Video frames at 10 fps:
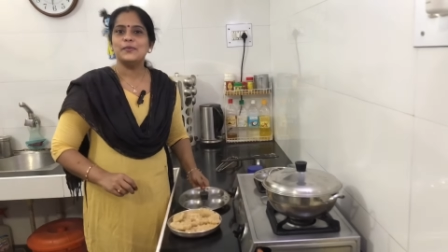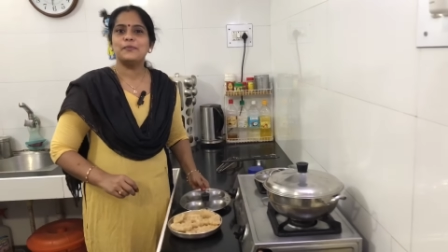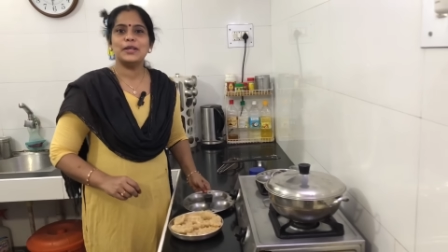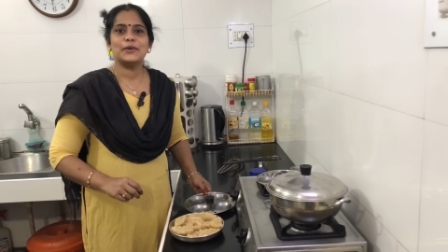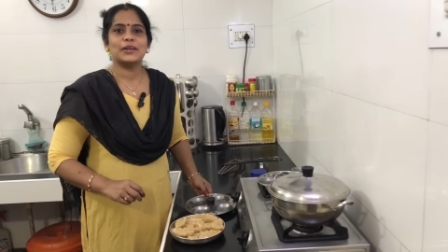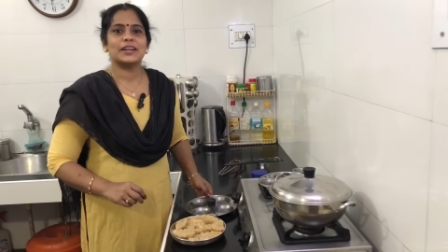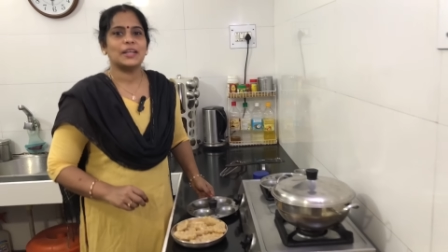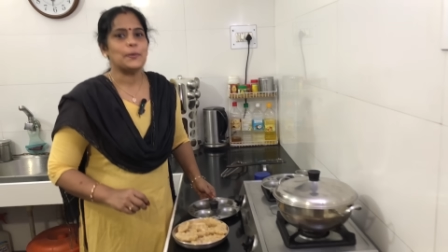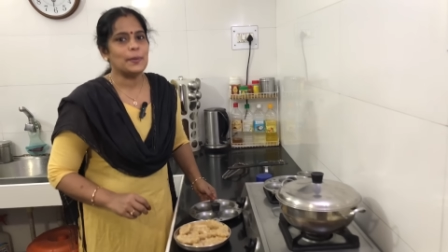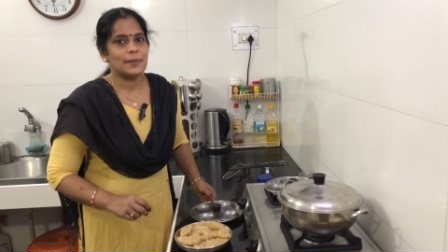பிடி
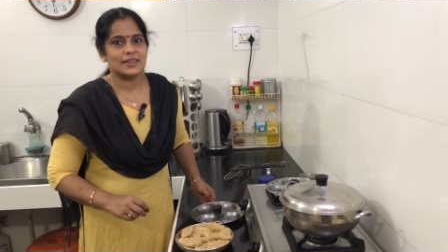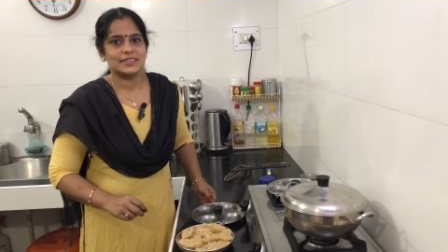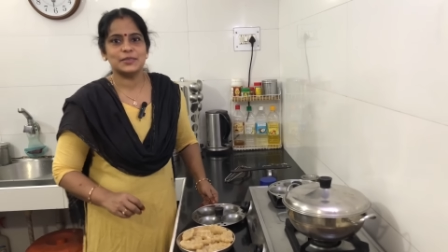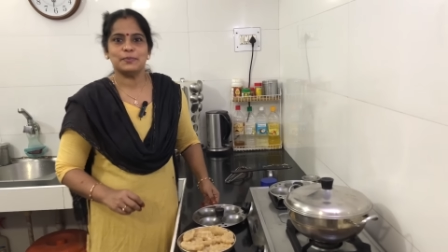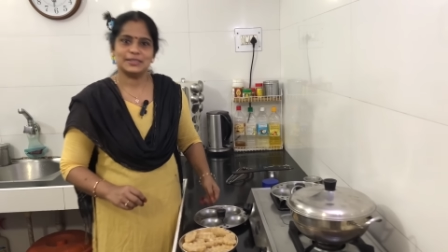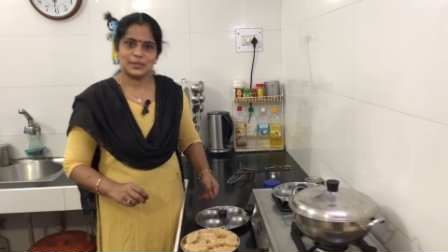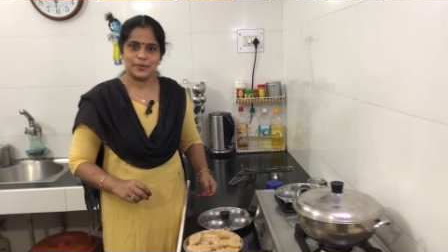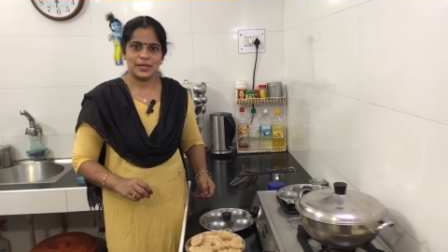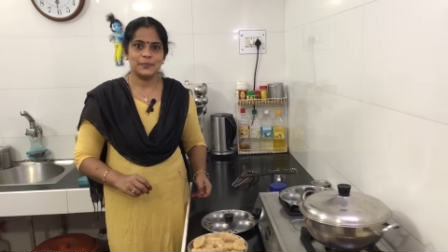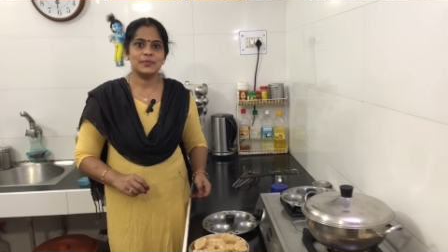கொழுக்கட்டை எப்படி பண்றதுன்னு
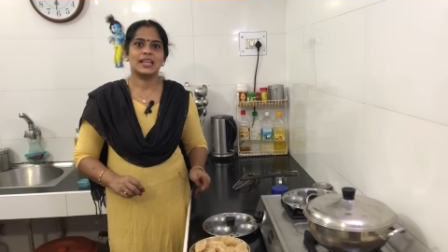பாத்திருப்பீங்க